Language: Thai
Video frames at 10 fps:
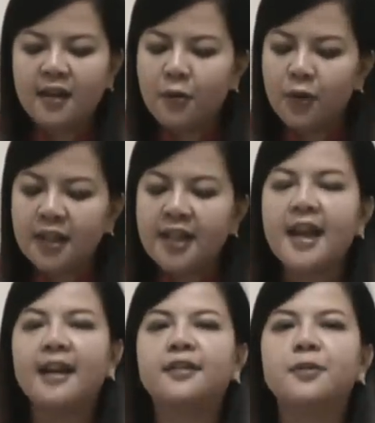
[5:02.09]
คนที่
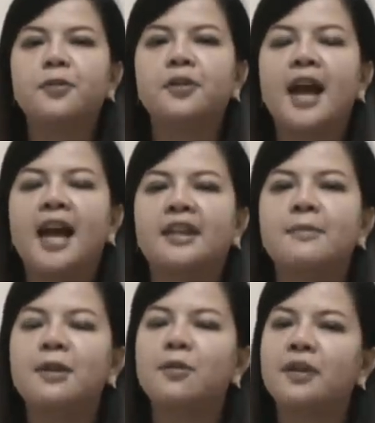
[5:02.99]
ยังโสดอาจจะ
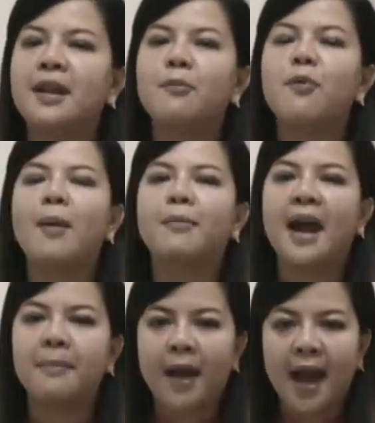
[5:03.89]
มีคนนำความรั
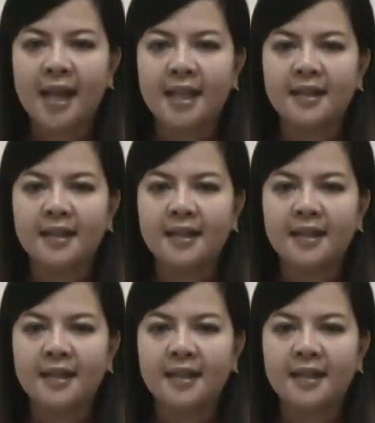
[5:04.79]
กมาให้